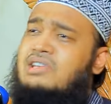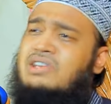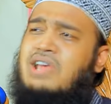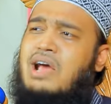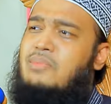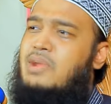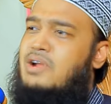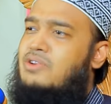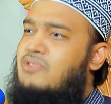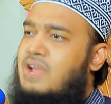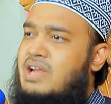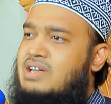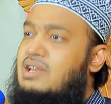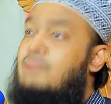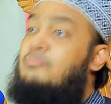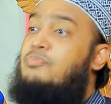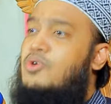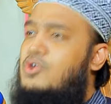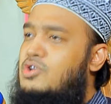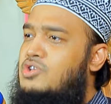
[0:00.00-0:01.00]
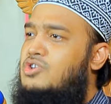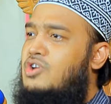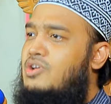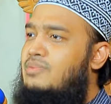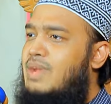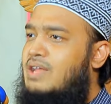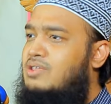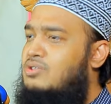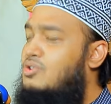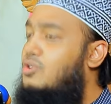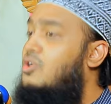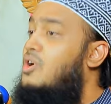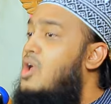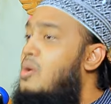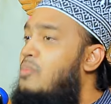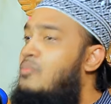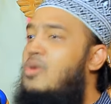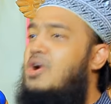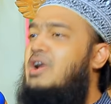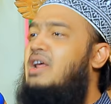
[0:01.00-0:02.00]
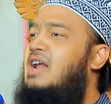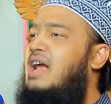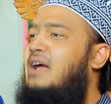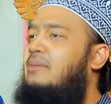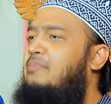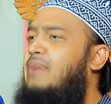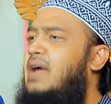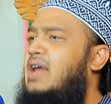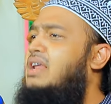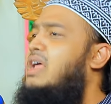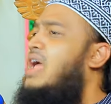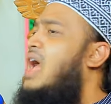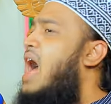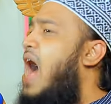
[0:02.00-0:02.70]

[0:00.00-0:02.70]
সামান্য একটা পরিচয় মাত্র মনে রাখবেন